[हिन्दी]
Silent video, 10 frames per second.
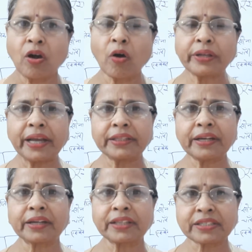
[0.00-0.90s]
और खेती
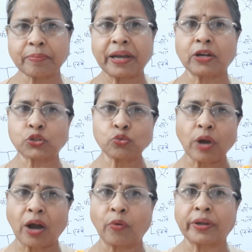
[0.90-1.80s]
करते समय अगर
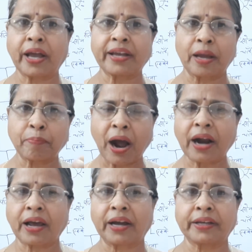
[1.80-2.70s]
सूखा हो गया या
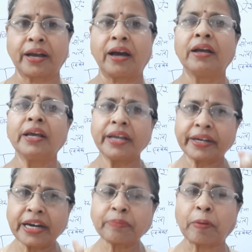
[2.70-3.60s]
बाढ़ आ गया या
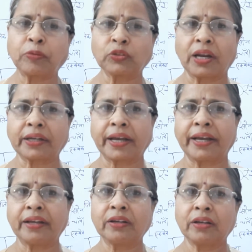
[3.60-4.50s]
कीट फफूंद लग गए